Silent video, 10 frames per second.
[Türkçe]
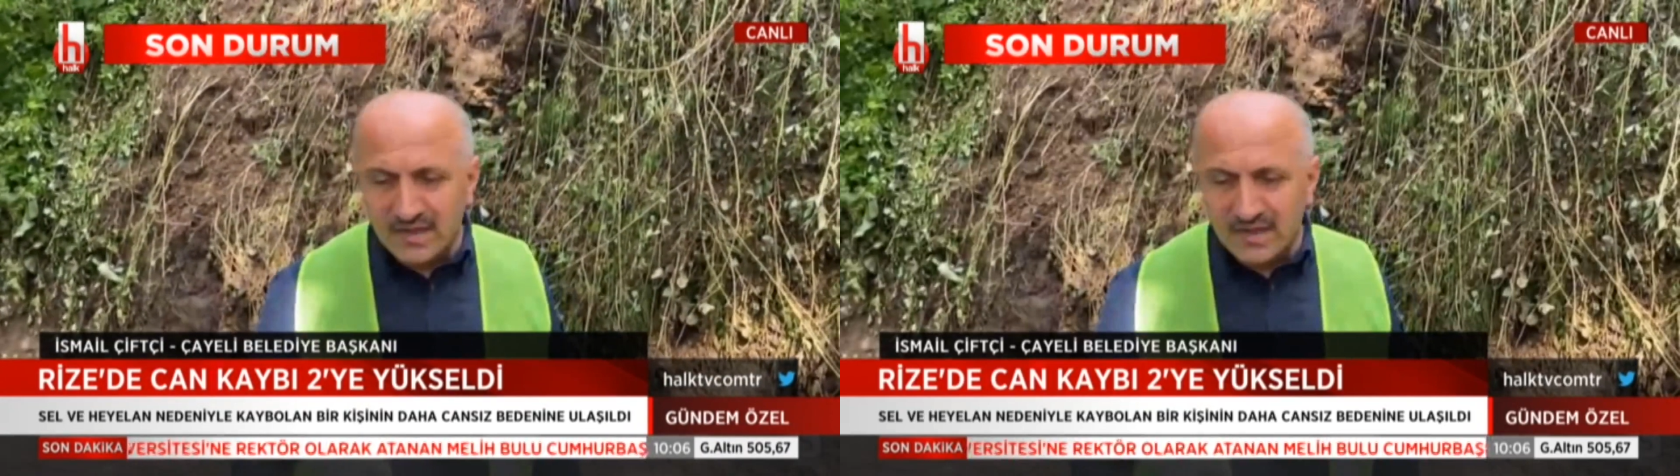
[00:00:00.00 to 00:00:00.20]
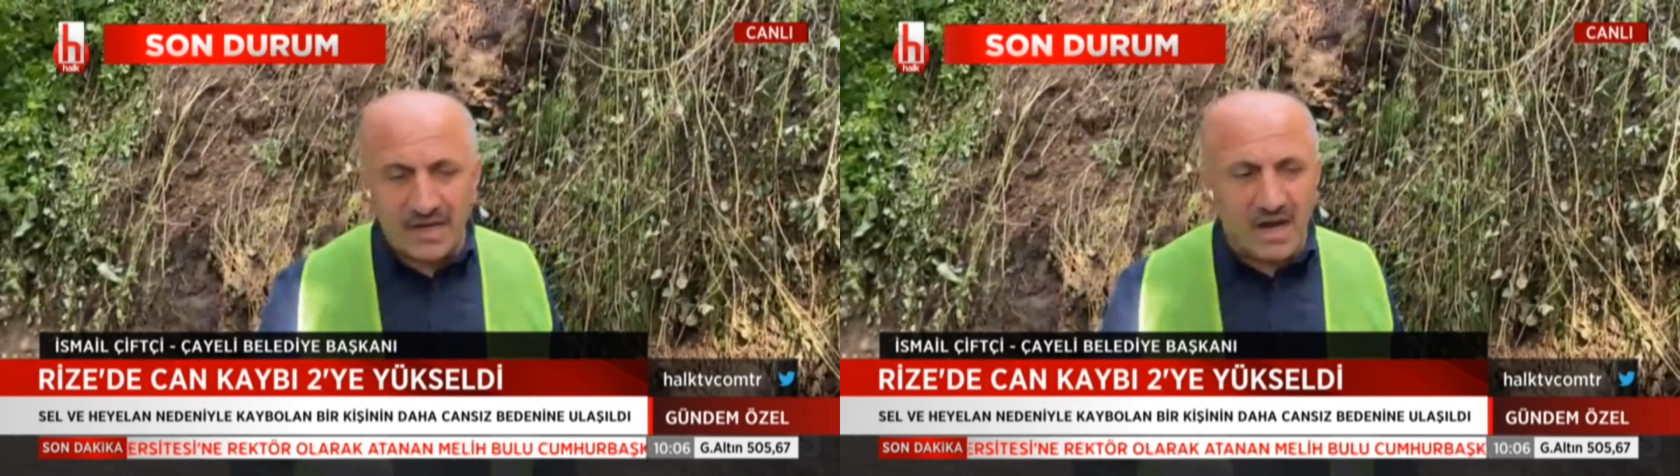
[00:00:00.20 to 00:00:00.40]

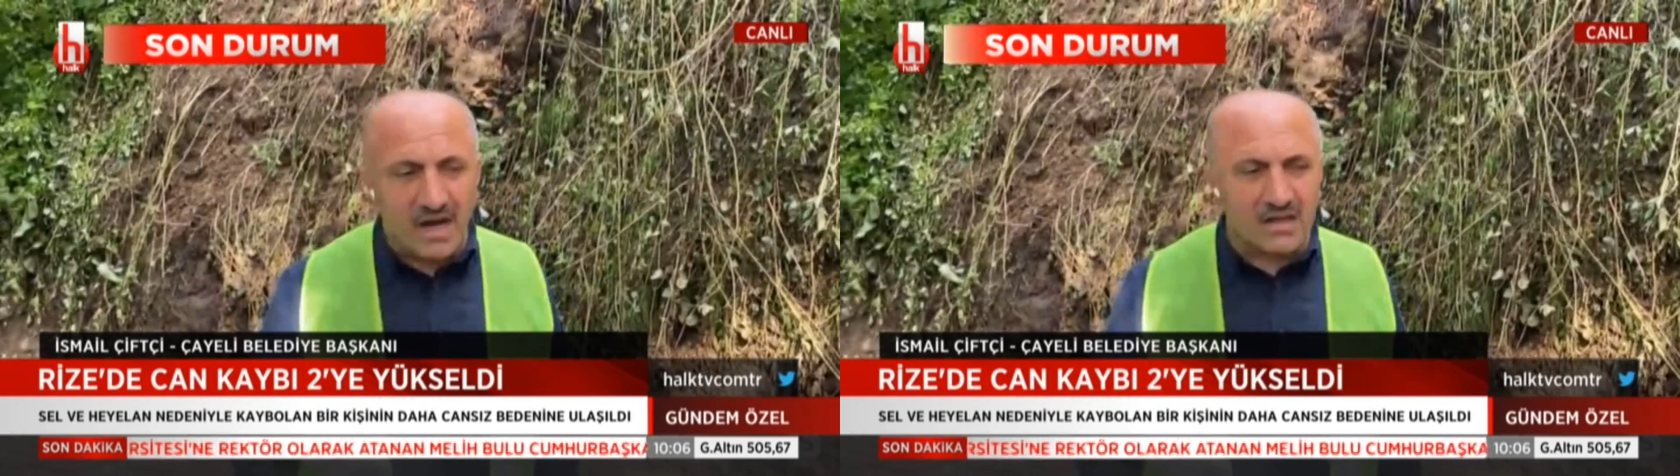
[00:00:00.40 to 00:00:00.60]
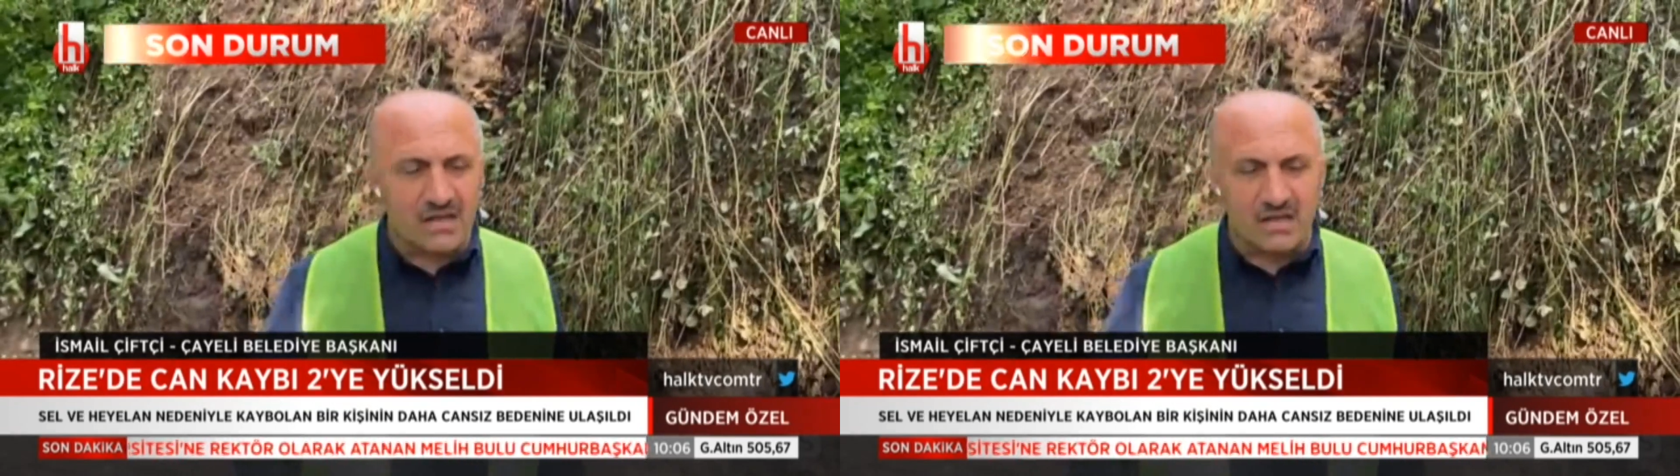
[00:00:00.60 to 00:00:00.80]
litre
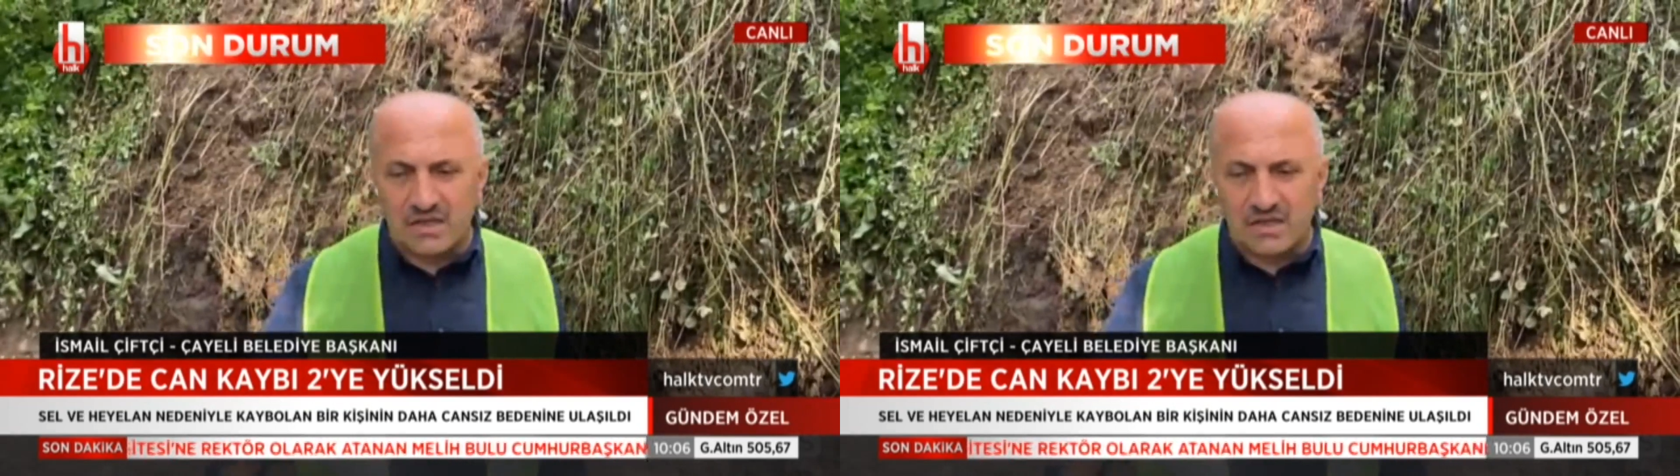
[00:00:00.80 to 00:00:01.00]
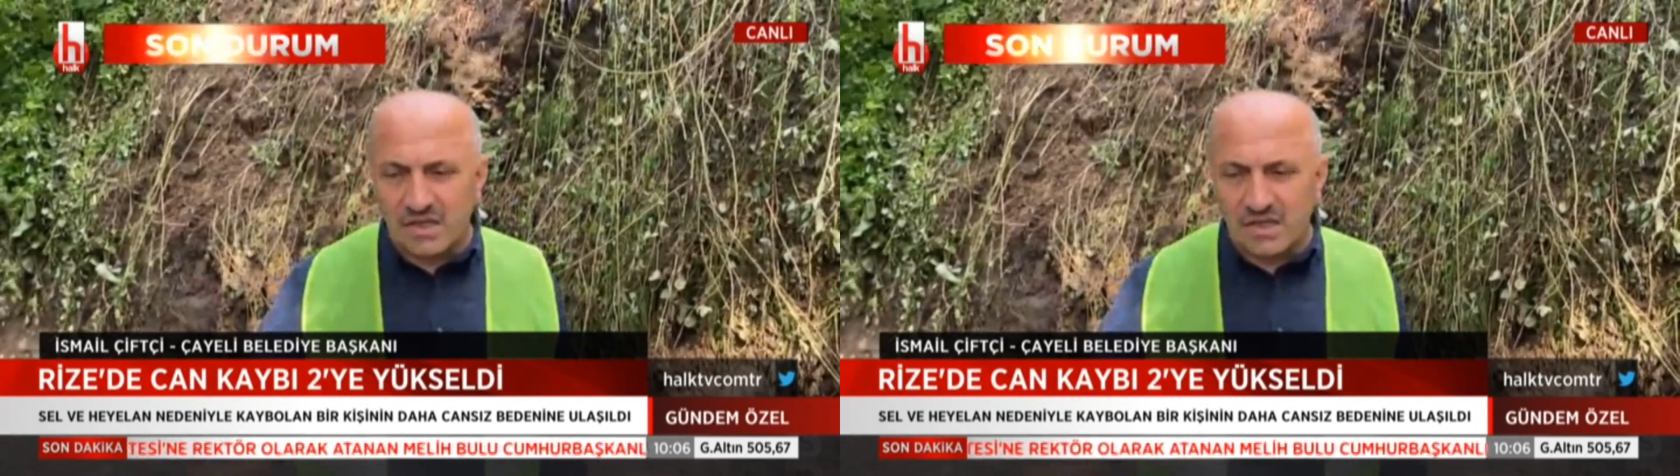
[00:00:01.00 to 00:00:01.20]

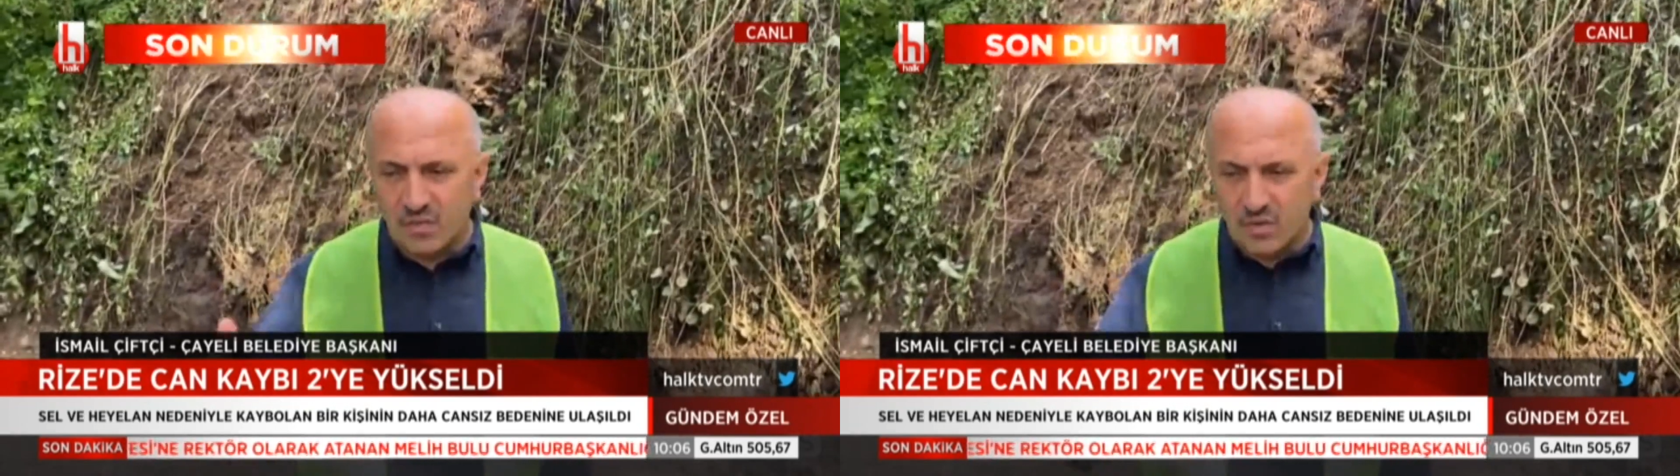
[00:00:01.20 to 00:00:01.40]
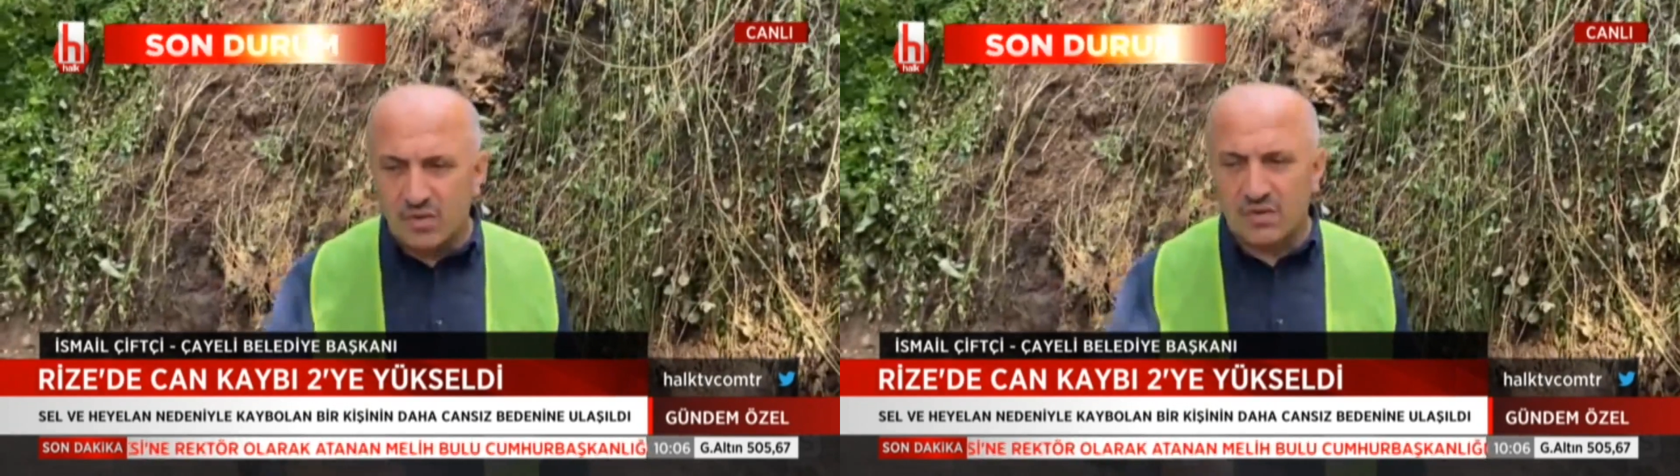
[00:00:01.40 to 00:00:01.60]
yağdığını
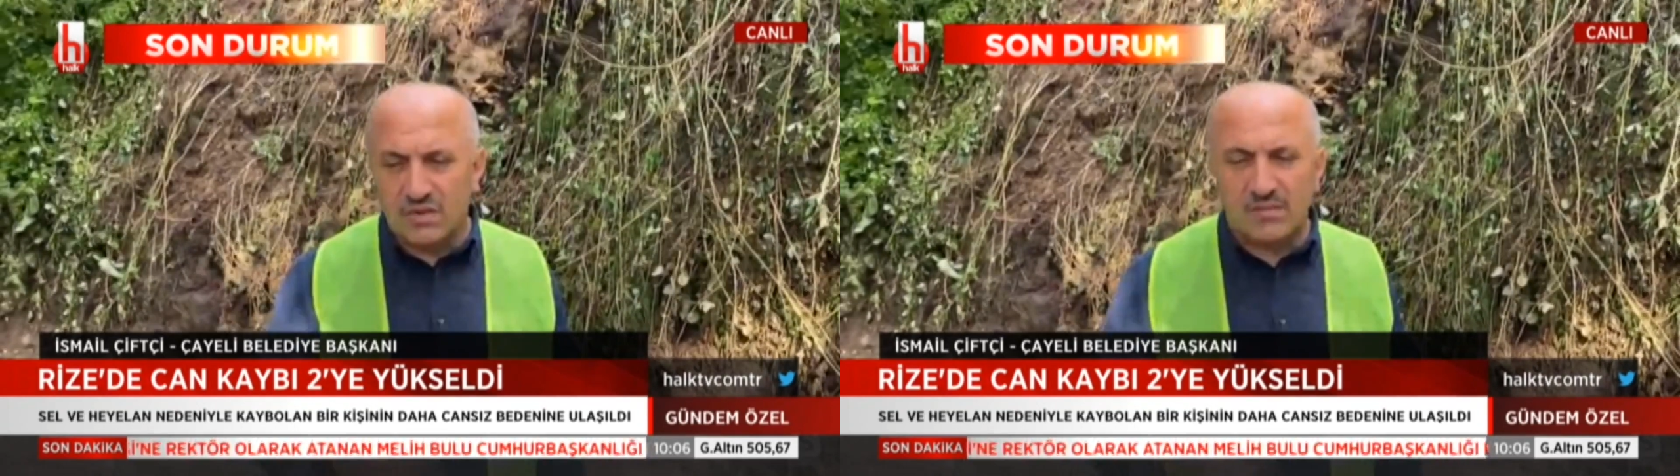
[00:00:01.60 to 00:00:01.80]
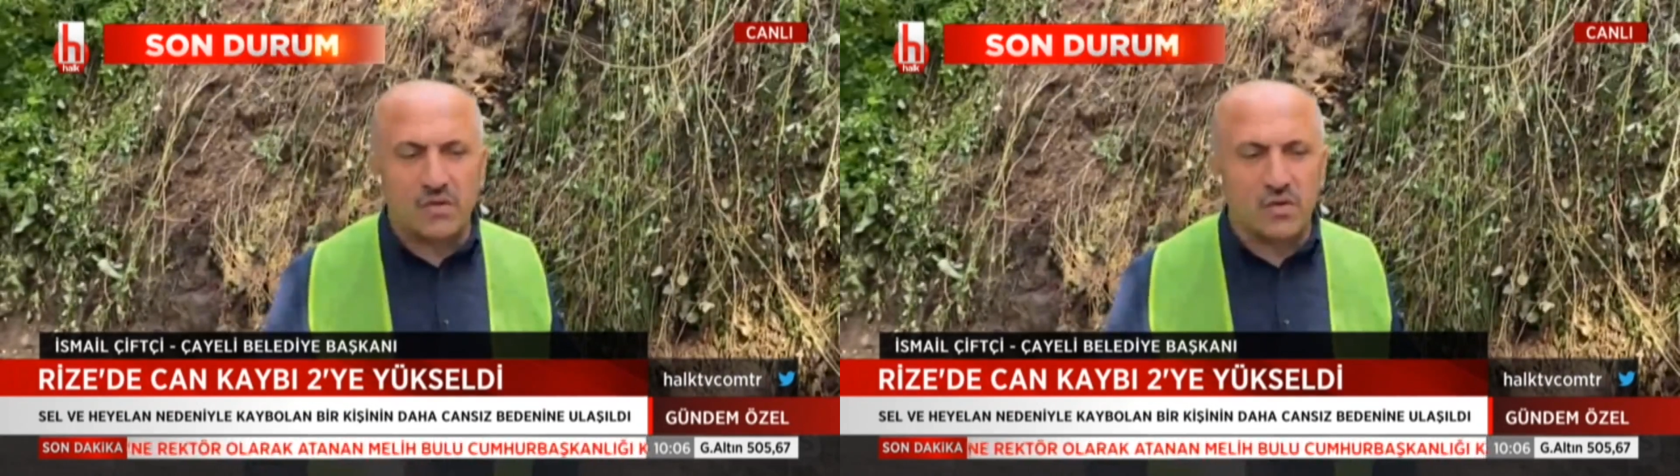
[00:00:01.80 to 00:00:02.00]
işte bugün e,